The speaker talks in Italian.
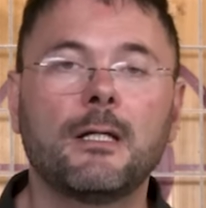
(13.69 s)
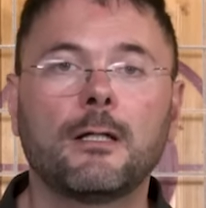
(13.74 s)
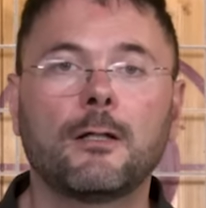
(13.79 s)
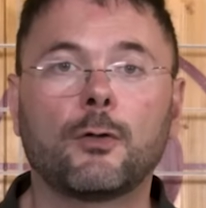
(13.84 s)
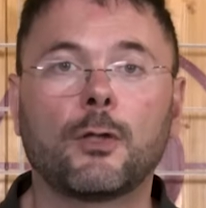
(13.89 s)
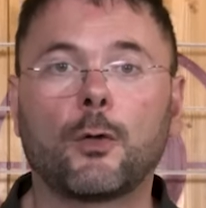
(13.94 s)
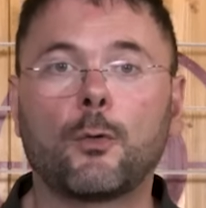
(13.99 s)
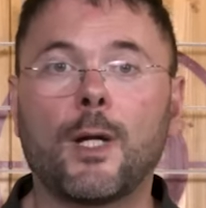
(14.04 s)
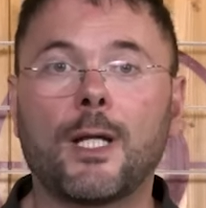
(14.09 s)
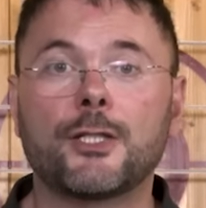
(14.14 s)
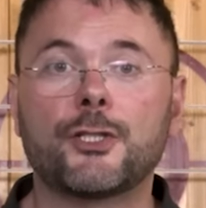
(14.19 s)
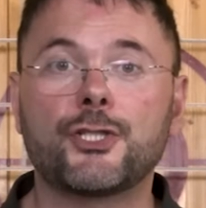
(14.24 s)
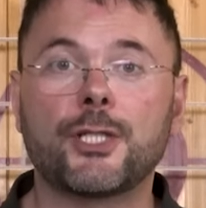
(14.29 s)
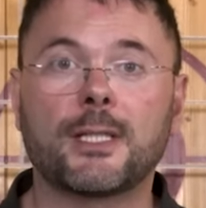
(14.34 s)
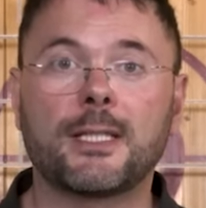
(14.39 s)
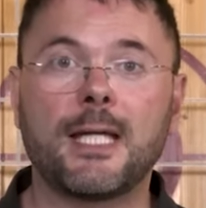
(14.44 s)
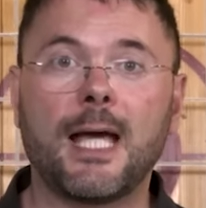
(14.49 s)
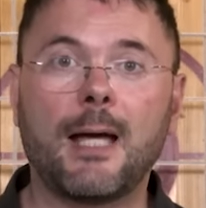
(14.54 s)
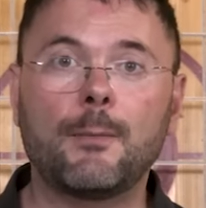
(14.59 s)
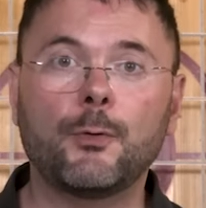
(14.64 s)
con la quale
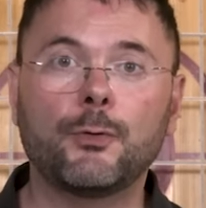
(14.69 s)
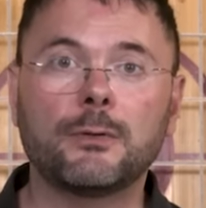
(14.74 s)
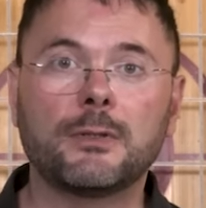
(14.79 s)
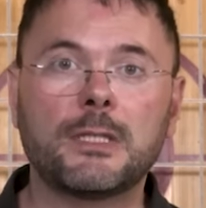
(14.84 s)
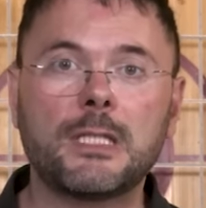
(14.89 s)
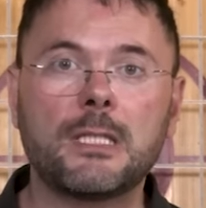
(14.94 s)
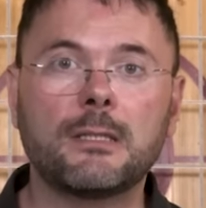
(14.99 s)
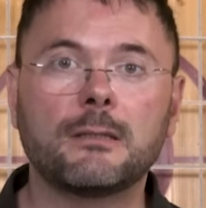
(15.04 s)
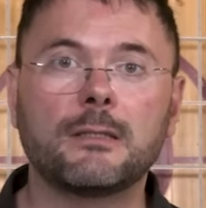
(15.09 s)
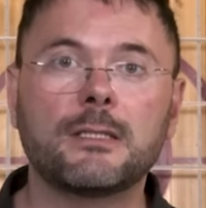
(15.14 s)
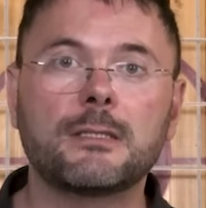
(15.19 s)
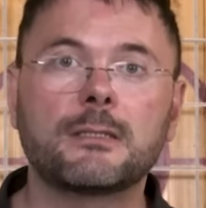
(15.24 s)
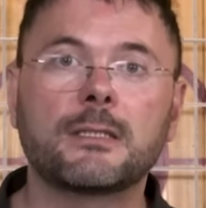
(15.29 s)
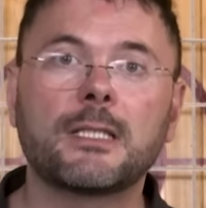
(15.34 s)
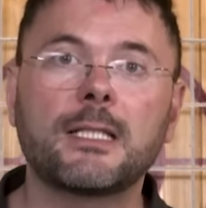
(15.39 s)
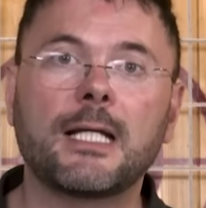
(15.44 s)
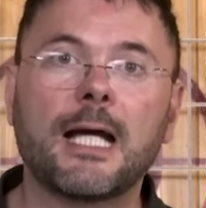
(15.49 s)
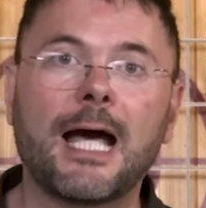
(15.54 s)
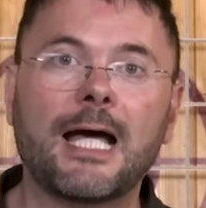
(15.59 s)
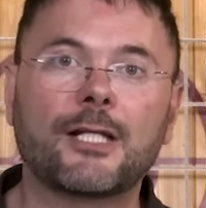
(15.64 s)
cerchiamo di
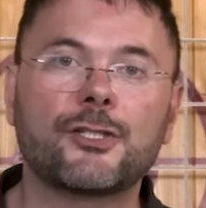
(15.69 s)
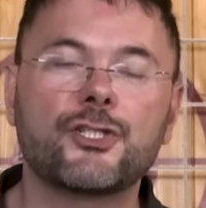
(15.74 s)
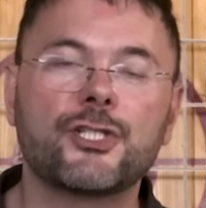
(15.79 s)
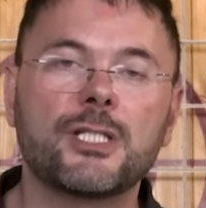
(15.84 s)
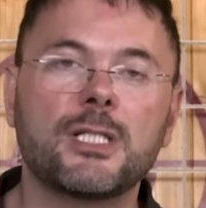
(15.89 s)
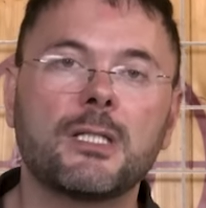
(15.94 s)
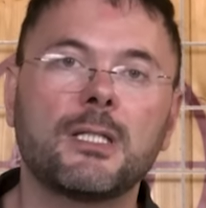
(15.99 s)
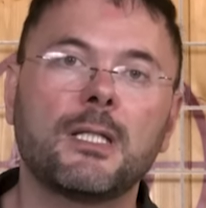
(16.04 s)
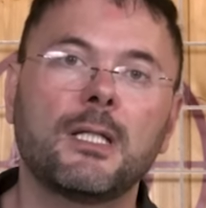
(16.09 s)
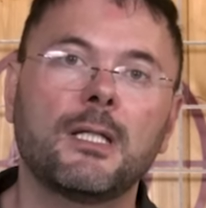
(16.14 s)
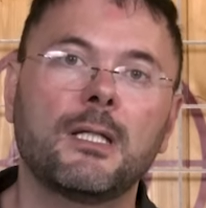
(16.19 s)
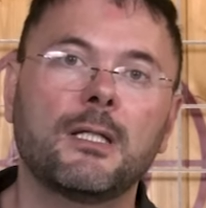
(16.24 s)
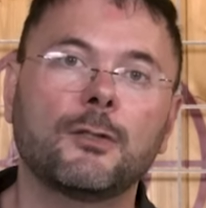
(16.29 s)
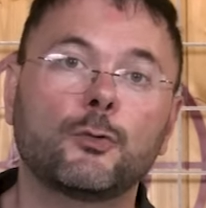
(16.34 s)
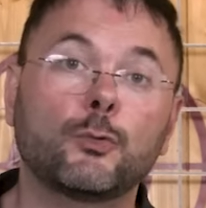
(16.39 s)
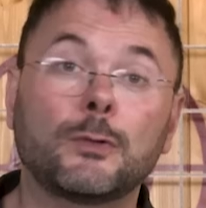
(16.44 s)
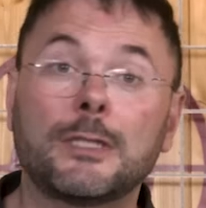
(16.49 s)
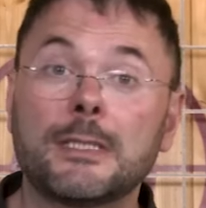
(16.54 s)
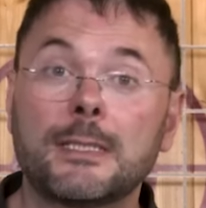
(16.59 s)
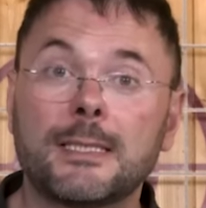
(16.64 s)
districarci
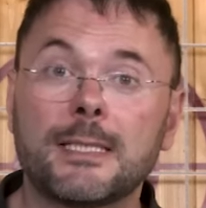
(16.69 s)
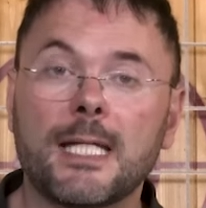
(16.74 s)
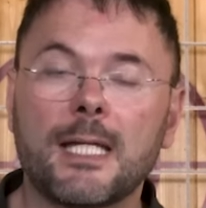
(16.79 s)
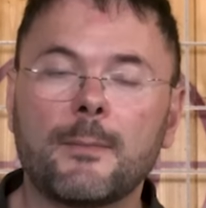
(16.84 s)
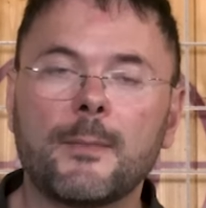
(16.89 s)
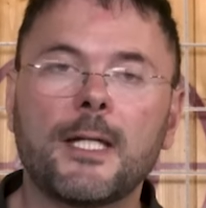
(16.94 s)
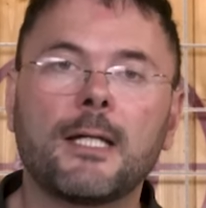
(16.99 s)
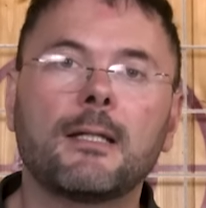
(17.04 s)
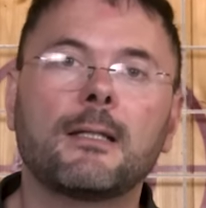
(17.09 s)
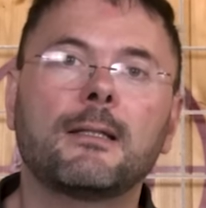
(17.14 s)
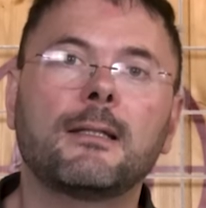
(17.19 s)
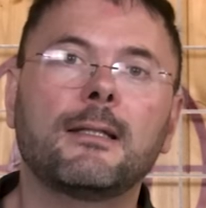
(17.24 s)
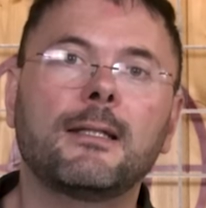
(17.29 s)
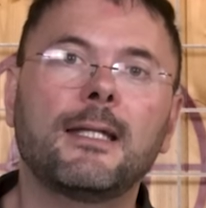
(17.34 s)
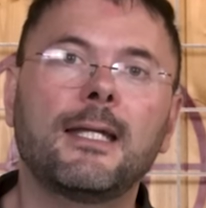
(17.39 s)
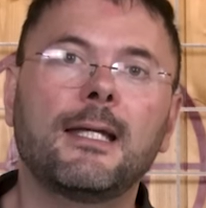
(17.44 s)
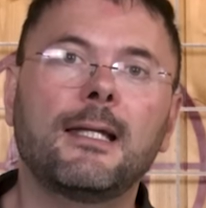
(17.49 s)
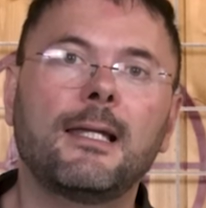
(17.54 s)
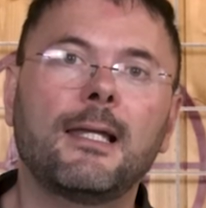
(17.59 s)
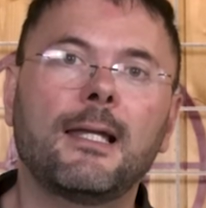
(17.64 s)
tutti insieme
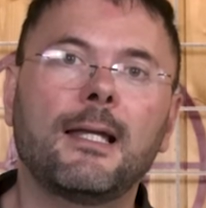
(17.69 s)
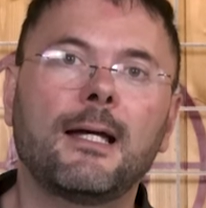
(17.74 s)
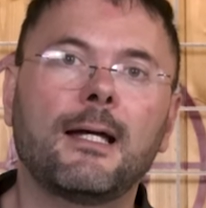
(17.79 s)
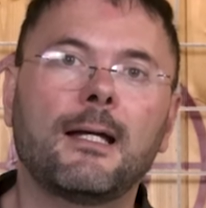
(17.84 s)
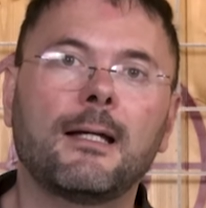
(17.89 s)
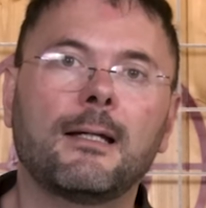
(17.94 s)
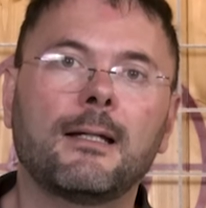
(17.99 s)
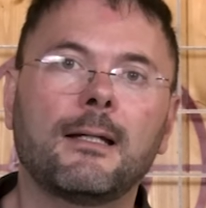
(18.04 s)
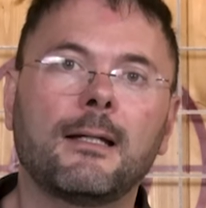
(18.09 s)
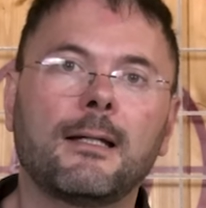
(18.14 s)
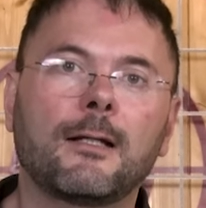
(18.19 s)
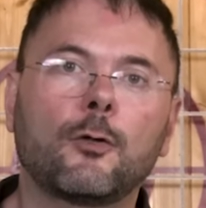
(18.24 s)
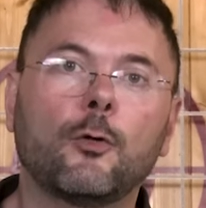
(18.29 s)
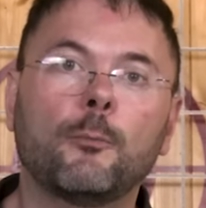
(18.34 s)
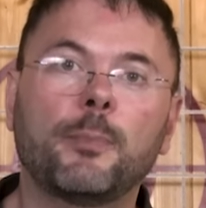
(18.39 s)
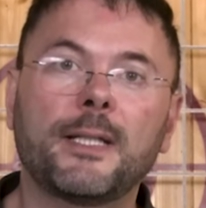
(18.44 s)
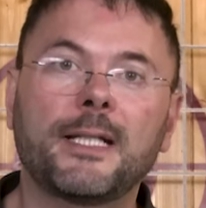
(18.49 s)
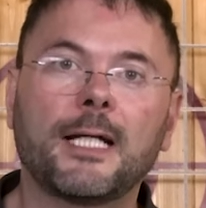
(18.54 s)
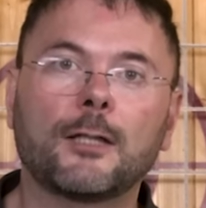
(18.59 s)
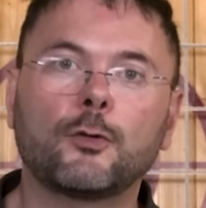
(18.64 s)
nel eh,
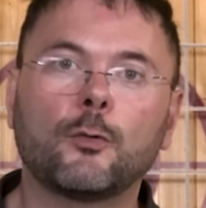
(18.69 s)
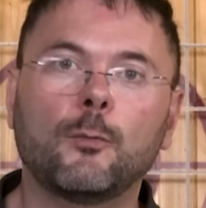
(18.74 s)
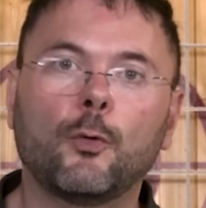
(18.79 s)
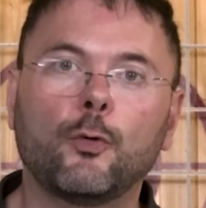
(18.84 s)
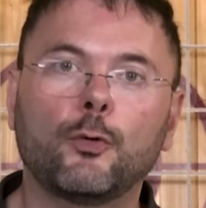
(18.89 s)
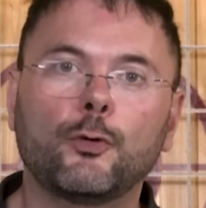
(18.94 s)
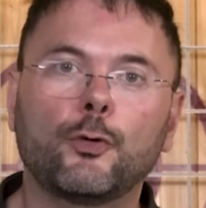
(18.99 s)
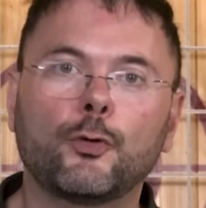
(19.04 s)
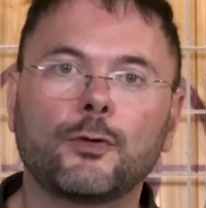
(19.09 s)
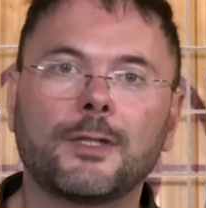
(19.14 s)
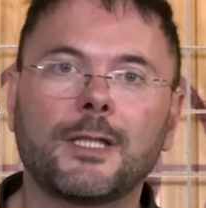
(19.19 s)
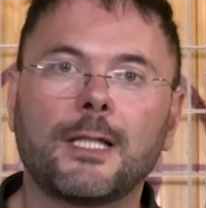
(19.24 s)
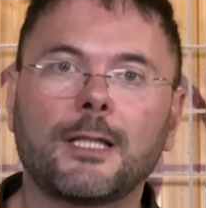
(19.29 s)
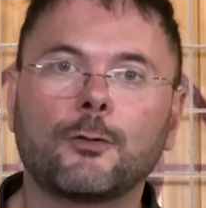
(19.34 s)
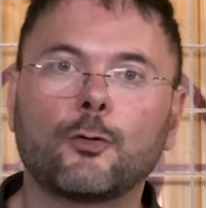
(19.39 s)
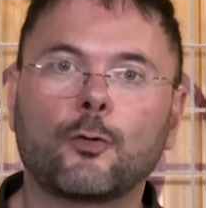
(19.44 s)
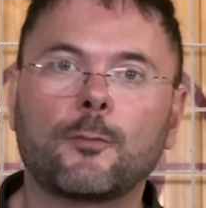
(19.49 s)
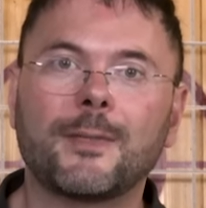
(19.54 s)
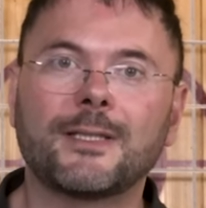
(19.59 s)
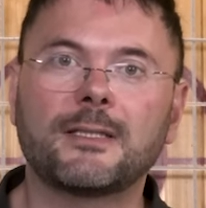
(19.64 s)
complicato mondo della
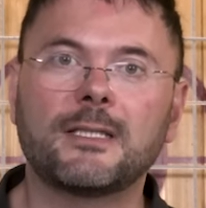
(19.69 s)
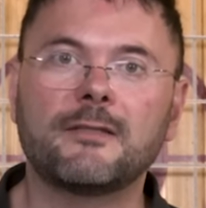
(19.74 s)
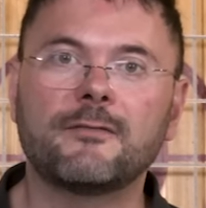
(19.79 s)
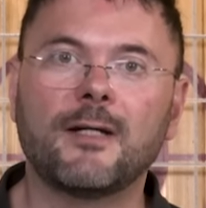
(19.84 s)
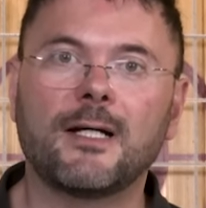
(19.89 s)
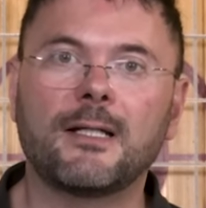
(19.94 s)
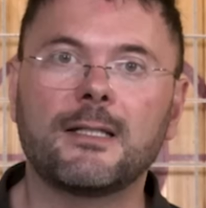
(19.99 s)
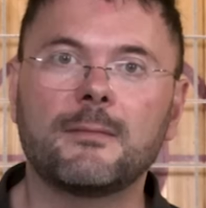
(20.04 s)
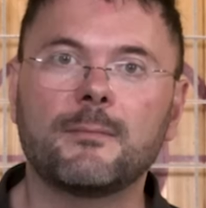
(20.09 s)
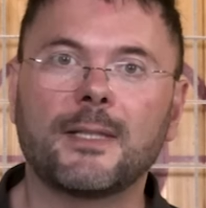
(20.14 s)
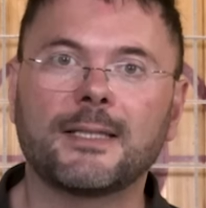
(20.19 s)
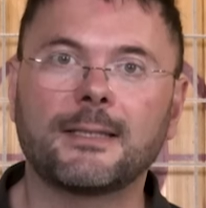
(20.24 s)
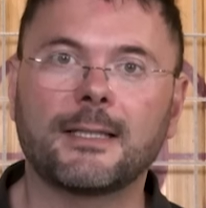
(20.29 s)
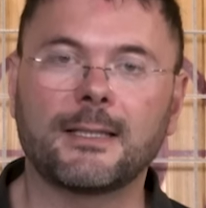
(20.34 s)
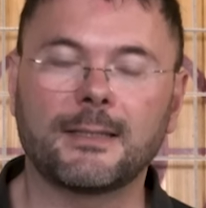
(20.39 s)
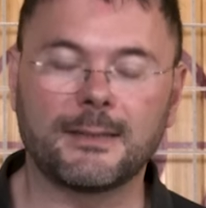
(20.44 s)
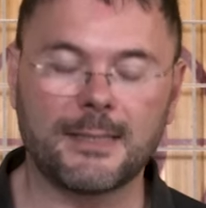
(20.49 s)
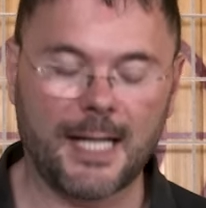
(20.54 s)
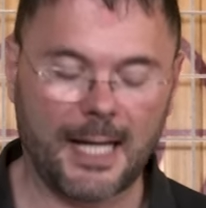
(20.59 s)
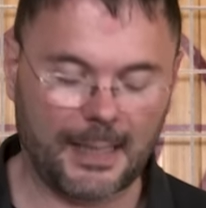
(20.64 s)
normativa in
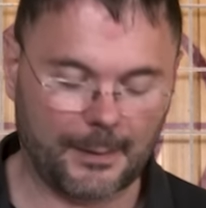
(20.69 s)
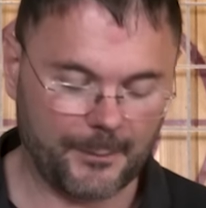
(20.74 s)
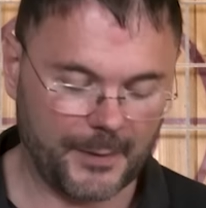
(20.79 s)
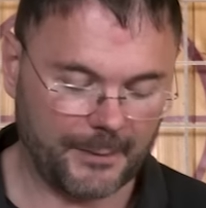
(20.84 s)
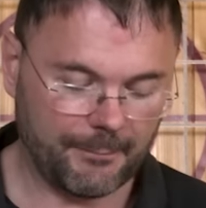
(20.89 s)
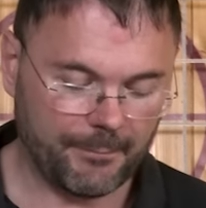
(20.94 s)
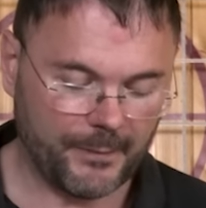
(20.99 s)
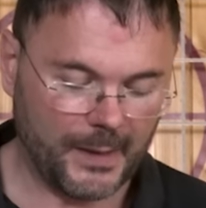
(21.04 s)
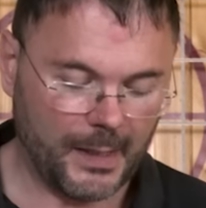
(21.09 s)
materia di armi.